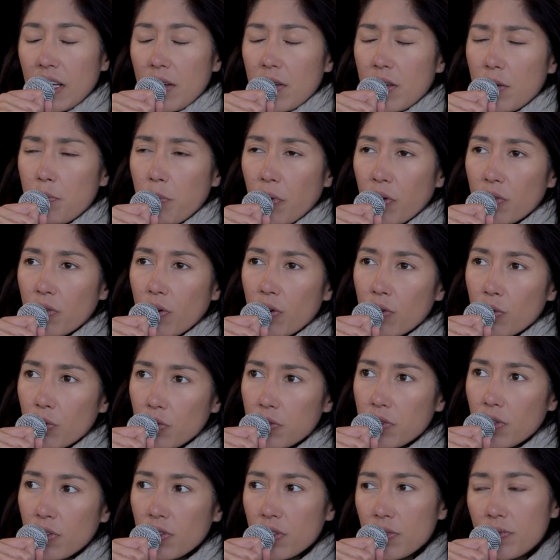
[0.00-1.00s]
Et pendant
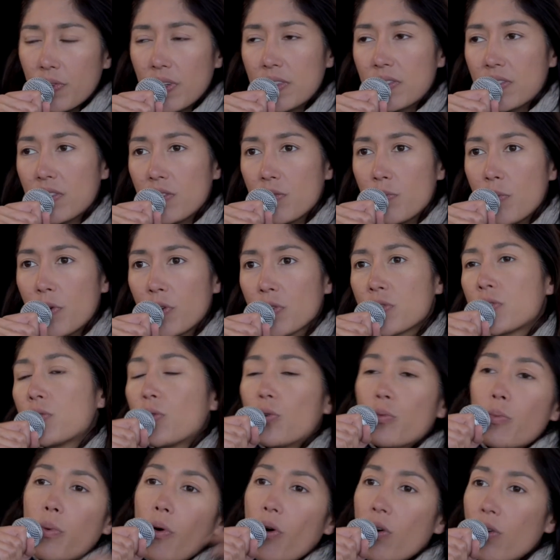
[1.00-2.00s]
longtemps, effectivement, si
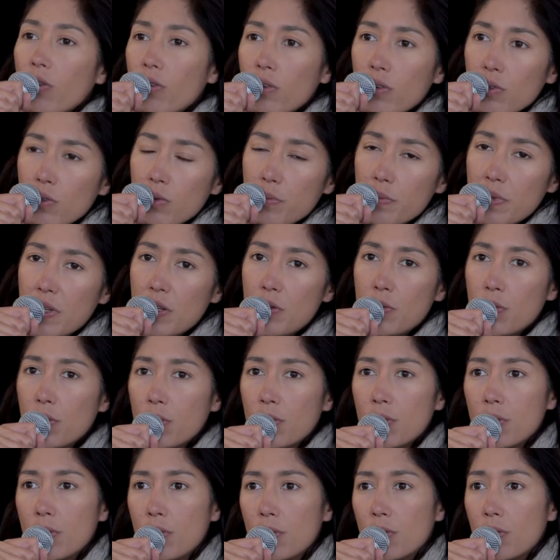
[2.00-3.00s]
on prend le milieu,
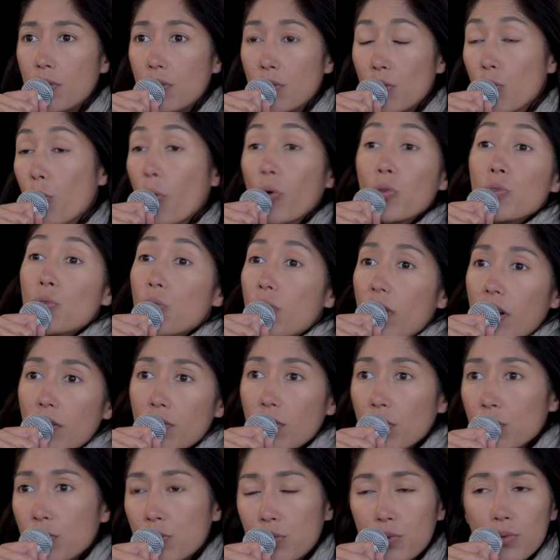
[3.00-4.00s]
euh, le monde de
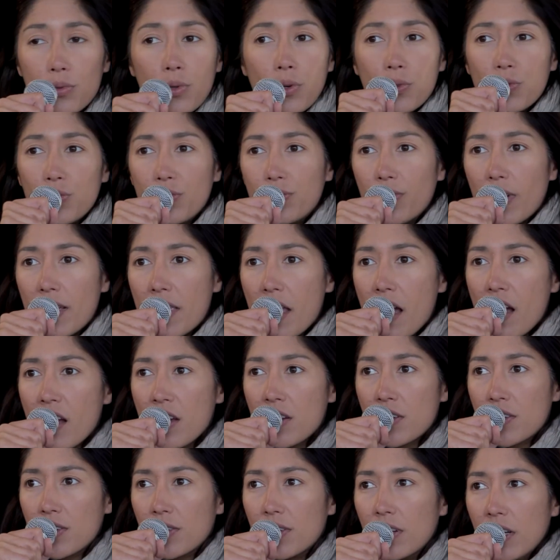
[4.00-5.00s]
l'aventure, du
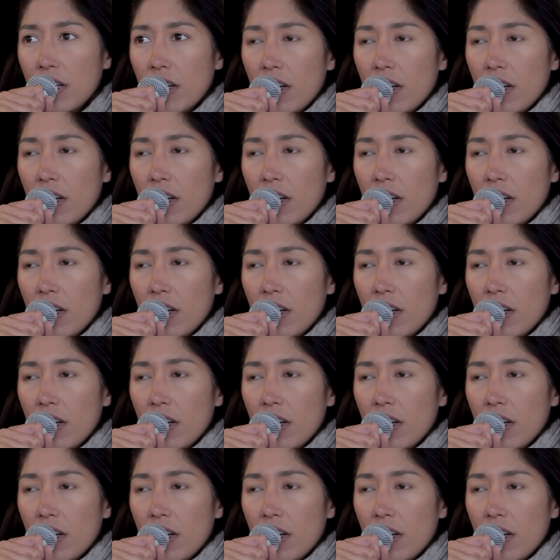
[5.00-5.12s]
voyage,